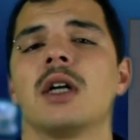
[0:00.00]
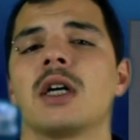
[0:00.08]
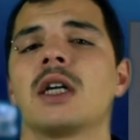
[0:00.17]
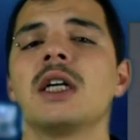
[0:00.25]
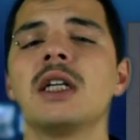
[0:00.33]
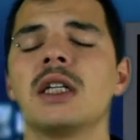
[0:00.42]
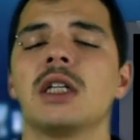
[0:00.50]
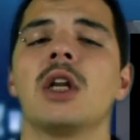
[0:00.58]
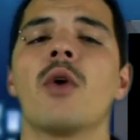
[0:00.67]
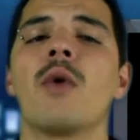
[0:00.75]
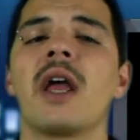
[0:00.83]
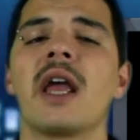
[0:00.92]
que
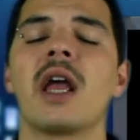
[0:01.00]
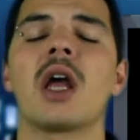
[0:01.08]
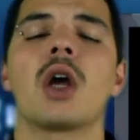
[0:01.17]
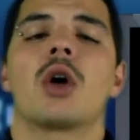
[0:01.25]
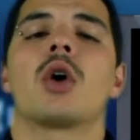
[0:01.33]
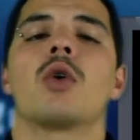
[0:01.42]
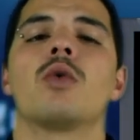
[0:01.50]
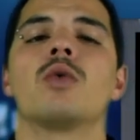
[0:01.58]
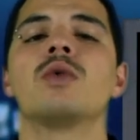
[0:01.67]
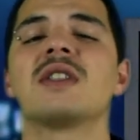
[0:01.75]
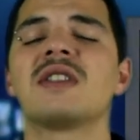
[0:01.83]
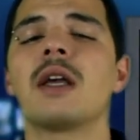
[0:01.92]
não é
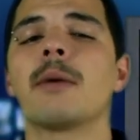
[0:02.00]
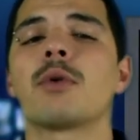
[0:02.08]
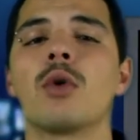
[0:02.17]
um dezembro